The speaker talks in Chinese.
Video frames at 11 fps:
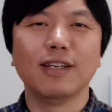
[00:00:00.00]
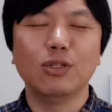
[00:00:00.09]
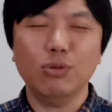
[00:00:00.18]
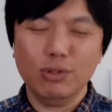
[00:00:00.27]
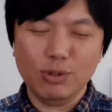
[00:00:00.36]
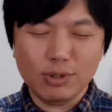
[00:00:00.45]

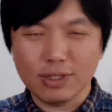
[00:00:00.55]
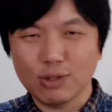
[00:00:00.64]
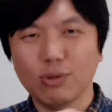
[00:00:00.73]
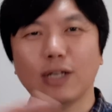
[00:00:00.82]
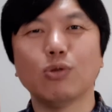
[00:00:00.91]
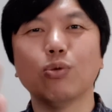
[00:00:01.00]
就是就是
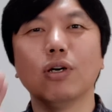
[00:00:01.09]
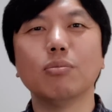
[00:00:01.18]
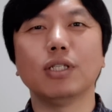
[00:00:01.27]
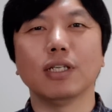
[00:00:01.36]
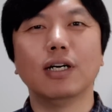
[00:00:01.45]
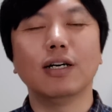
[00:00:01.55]
说，哎，中国人不
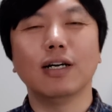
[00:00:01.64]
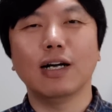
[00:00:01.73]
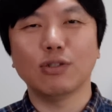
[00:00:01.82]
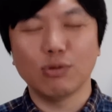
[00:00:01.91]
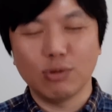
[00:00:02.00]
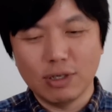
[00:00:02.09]
行啊，
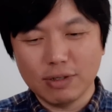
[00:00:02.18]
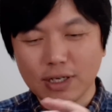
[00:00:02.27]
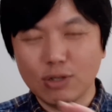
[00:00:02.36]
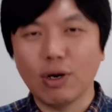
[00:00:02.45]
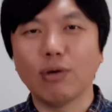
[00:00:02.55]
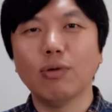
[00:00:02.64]
中国人很
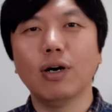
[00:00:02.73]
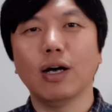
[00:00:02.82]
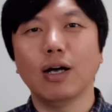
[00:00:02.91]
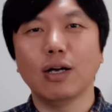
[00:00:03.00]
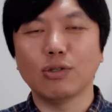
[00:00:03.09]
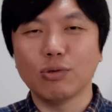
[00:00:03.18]
软弱
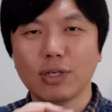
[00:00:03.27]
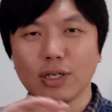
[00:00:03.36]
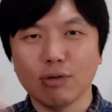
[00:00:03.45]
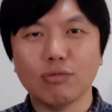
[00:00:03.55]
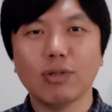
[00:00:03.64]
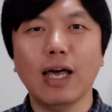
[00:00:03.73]
啊，中国人
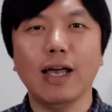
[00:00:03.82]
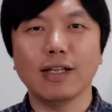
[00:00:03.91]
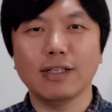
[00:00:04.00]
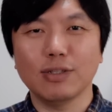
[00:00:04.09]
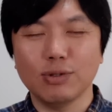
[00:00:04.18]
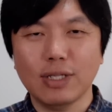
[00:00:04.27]
很无奈，
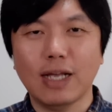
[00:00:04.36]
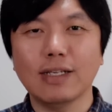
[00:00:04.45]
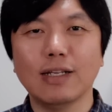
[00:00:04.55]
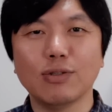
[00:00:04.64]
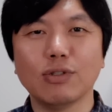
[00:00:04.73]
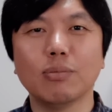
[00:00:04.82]
就是大
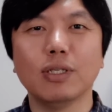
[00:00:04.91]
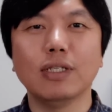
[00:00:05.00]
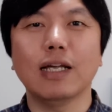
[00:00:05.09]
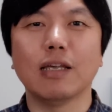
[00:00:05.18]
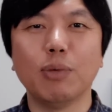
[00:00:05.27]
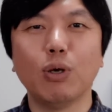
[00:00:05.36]
家就这么一
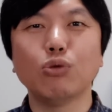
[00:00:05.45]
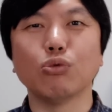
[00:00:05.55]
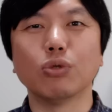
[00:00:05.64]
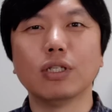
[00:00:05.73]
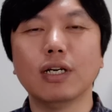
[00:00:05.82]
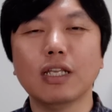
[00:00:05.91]
下也没有
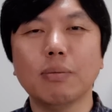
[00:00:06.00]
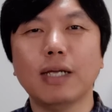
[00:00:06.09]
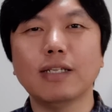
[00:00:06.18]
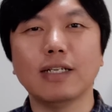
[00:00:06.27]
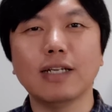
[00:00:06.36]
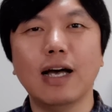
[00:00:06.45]
组织，一
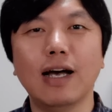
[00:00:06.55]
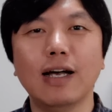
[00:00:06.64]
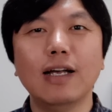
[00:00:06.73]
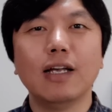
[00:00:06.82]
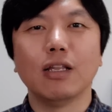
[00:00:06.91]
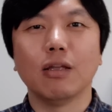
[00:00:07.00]
盘散沙，
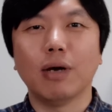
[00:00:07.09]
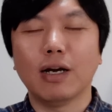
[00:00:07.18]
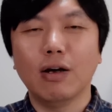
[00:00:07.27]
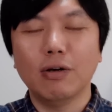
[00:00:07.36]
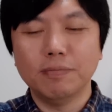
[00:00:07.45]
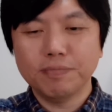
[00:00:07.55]
对吧？
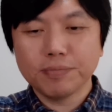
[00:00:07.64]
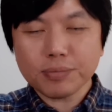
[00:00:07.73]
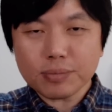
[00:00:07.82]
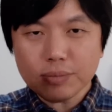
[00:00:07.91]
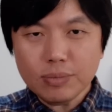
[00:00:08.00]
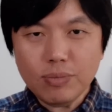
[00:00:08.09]
然后
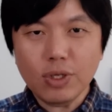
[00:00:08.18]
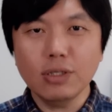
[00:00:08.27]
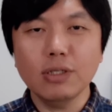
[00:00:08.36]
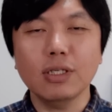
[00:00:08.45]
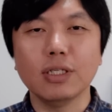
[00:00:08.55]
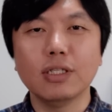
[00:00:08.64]

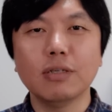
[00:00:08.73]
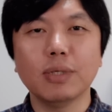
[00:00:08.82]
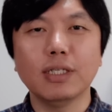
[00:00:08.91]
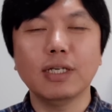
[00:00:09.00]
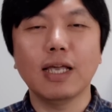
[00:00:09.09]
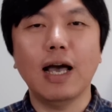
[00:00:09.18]
这体制这么
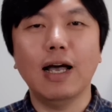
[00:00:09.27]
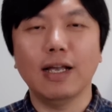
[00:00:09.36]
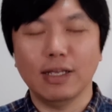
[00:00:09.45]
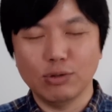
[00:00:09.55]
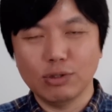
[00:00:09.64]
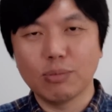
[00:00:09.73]
一镇压，
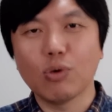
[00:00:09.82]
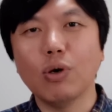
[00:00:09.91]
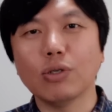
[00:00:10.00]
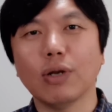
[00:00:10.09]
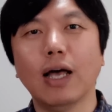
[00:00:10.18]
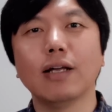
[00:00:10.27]
也就这么
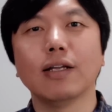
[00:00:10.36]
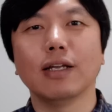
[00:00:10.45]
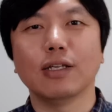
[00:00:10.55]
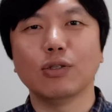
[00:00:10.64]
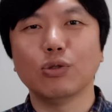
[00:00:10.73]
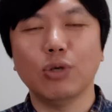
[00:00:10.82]
过去了，
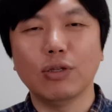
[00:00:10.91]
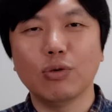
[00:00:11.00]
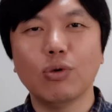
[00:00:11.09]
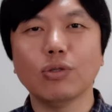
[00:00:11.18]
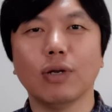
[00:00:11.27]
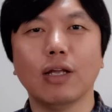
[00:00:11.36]
也就全都
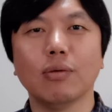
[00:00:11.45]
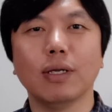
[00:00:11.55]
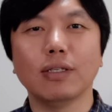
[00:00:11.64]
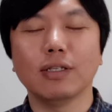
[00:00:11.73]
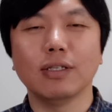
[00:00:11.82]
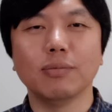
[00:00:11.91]
过去了，对吧？
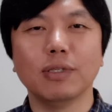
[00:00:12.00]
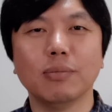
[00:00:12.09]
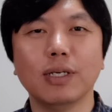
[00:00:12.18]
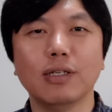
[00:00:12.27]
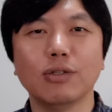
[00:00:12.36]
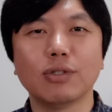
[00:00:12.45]
你你你
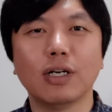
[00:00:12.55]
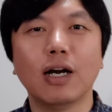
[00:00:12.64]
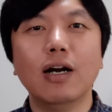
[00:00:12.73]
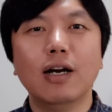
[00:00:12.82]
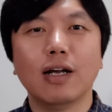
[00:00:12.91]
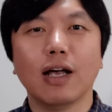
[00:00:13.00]
们也就
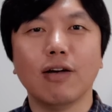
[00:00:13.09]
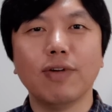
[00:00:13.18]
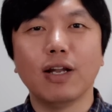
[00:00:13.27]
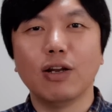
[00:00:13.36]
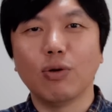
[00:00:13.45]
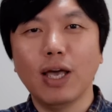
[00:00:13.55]
是啊，为
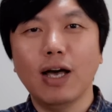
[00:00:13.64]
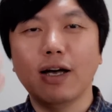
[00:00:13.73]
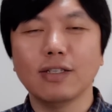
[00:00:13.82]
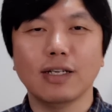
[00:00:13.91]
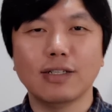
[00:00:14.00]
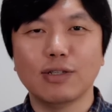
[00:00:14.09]
了流量
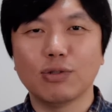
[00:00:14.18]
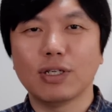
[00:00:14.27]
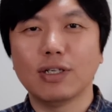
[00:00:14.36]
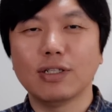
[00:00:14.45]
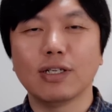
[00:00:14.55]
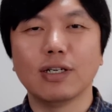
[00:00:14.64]
啊，在这就
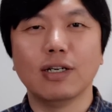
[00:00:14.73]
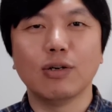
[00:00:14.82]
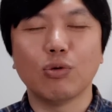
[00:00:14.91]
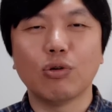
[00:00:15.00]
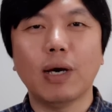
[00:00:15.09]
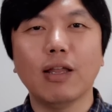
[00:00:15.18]
是这个
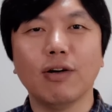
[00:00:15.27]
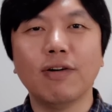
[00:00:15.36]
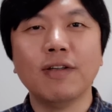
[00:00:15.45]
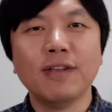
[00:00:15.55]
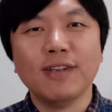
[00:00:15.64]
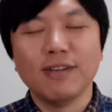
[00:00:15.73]
胡说八道，
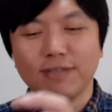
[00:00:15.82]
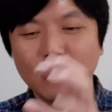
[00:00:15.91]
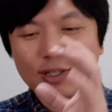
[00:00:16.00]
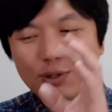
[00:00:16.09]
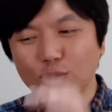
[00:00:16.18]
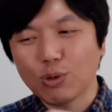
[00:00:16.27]
反
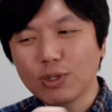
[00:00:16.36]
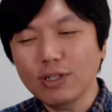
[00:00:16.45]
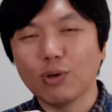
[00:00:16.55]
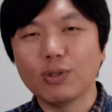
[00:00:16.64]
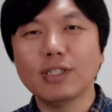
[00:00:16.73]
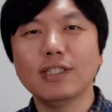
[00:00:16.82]
正就是总是
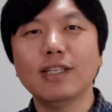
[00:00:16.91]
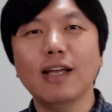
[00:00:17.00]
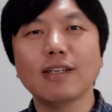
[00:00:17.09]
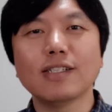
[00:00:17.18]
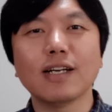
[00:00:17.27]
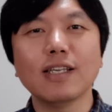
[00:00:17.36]
有这样
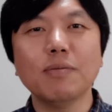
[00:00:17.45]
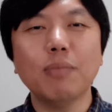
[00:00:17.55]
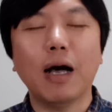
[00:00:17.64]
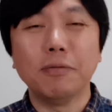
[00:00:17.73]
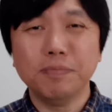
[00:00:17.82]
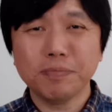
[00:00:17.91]
的声音
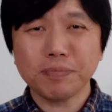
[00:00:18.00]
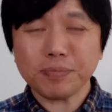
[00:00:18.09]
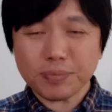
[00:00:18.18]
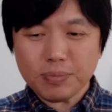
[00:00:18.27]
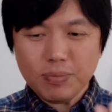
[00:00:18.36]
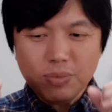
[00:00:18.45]
吧。
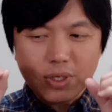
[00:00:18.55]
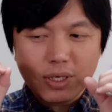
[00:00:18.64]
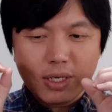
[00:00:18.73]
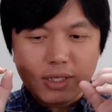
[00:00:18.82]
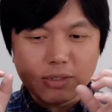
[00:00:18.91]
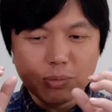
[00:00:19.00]

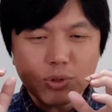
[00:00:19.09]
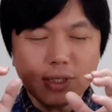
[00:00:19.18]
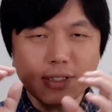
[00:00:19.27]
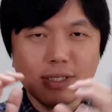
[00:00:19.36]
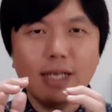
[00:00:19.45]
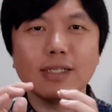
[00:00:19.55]
怎么说呢？
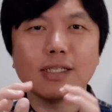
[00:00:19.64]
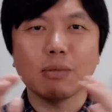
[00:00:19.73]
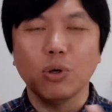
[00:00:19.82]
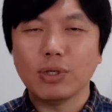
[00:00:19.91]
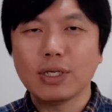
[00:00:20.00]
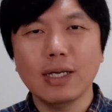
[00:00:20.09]
这次
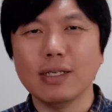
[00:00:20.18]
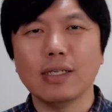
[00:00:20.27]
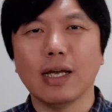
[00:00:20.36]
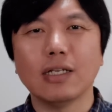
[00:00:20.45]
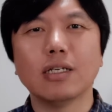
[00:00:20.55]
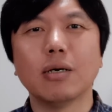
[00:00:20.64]
我觉得跟以
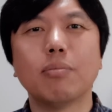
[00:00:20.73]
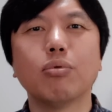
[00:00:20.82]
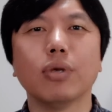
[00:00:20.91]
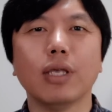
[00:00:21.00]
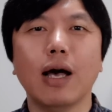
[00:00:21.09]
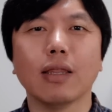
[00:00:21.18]
前是
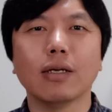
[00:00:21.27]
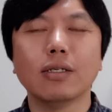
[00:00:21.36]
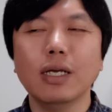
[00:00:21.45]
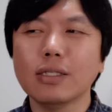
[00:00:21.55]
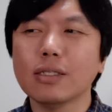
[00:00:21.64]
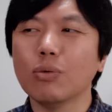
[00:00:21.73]
不一样的。
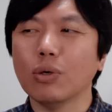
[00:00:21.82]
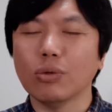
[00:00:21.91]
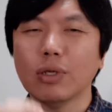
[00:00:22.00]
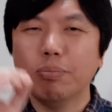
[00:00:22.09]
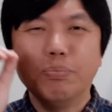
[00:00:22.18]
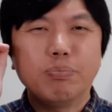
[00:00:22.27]
这次我觉
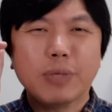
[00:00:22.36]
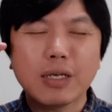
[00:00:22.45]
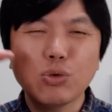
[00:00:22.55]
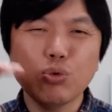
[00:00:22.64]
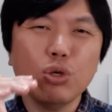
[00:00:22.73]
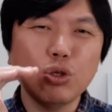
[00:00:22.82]
得他
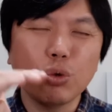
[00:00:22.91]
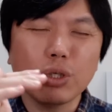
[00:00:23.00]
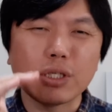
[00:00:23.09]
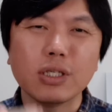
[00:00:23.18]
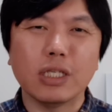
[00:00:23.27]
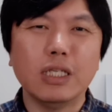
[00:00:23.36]
最终
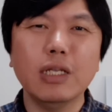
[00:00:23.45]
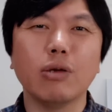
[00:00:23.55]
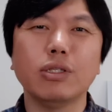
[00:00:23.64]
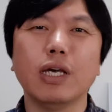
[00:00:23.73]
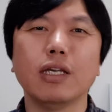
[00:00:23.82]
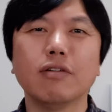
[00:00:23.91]
是一定要
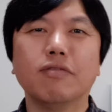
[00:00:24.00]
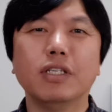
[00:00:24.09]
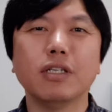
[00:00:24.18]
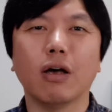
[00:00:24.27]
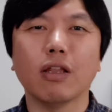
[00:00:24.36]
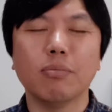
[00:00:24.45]
见一个分
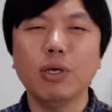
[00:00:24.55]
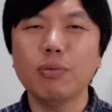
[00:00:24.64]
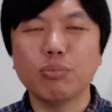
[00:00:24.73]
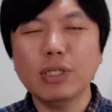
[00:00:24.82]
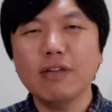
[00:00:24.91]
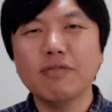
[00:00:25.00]
晓的，没有
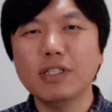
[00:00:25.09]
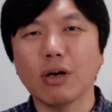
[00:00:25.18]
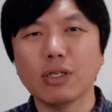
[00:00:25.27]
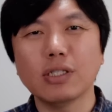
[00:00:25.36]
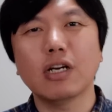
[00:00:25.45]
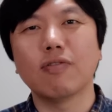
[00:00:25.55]
不见分晓
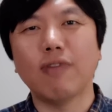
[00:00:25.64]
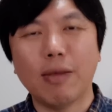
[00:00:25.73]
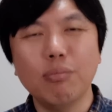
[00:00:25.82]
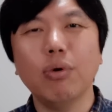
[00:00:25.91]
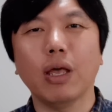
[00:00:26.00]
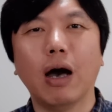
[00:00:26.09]
这事儿
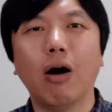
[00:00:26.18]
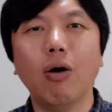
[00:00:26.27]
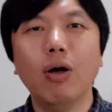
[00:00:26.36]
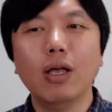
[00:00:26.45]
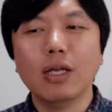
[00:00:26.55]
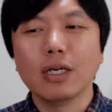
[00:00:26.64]
完不了。
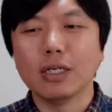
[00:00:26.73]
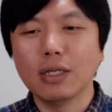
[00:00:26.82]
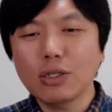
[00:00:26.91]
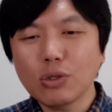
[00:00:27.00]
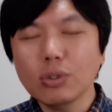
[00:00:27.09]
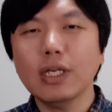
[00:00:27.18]
可
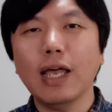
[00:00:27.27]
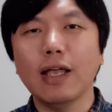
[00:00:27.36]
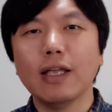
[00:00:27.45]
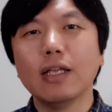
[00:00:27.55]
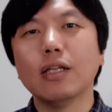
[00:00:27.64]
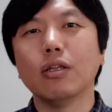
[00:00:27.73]
能中
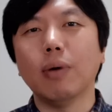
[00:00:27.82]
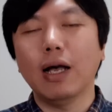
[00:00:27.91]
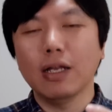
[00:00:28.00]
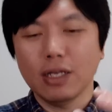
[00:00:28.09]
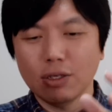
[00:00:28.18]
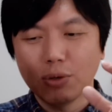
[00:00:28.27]
间对
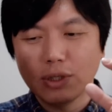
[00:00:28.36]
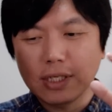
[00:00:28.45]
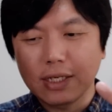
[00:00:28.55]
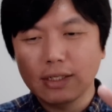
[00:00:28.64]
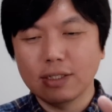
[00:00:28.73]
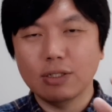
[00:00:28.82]
吧，有一
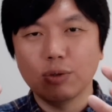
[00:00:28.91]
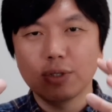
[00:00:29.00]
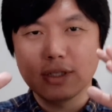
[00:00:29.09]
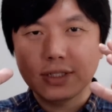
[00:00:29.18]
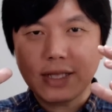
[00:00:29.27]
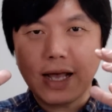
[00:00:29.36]
些就是
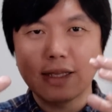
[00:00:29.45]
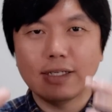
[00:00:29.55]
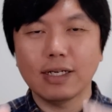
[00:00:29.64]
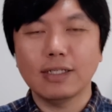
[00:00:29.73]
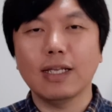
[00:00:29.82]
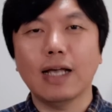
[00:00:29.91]
大的这
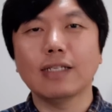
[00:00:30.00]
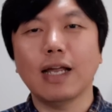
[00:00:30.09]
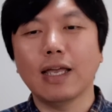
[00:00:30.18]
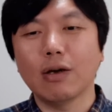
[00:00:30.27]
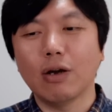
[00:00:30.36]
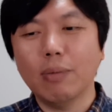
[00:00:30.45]
个镇压下
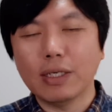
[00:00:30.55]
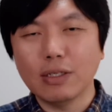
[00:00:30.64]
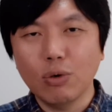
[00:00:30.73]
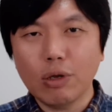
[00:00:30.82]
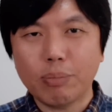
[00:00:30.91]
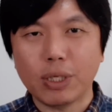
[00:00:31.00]
来以后，老百姓
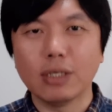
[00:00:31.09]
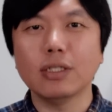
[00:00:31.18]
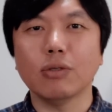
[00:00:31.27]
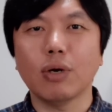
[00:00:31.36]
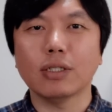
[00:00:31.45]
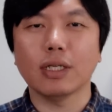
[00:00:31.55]
会平息
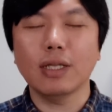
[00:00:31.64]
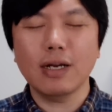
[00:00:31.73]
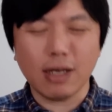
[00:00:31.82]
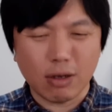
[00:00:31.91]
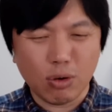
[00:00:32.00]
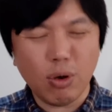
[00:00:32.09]
一段时间，但
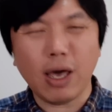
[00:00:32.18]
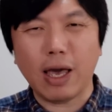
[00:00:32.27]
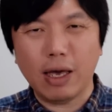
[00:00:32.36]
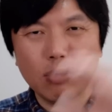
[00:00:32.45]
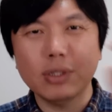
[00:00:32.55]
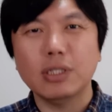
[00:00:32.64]
是很快
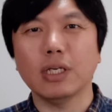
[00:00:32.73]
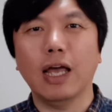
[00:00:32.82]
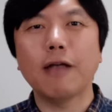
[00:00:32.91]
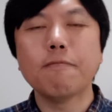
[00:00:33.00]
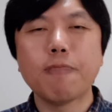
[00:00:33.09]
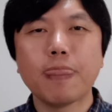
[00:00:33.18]
还会起来。
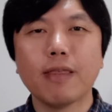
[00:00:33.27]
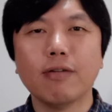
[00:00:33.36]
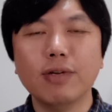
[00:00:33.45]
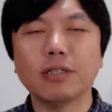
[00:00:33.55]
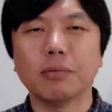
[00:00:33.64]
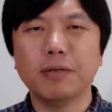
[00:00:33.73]

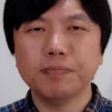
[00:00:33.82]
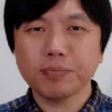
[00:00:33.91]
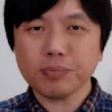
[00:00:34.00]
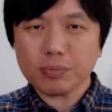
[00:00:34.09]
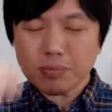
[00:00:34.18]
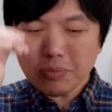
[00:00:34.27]
为什么？
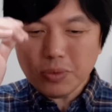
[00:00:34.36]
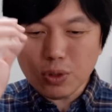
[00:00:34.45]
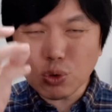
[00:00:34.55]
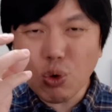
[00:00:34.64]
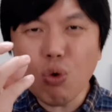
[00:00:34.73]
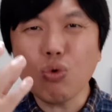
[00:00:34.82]

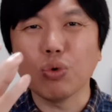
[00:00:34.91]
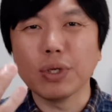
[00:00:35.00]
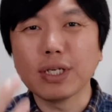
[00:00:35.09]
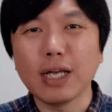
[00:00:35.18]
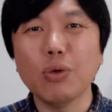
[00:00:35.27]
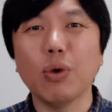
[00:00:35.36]
痛苦的
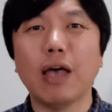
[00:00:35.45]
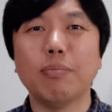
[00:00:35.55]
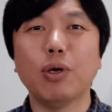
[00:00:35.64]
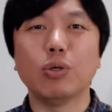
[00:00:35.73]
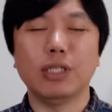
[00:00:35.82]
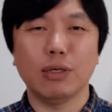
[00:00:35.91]
根源没
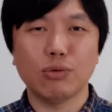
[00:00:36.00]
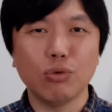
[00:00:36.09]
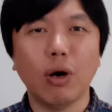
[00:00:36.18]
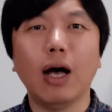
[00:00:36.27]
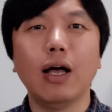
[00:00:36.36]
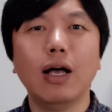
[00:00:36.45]
有结束啊，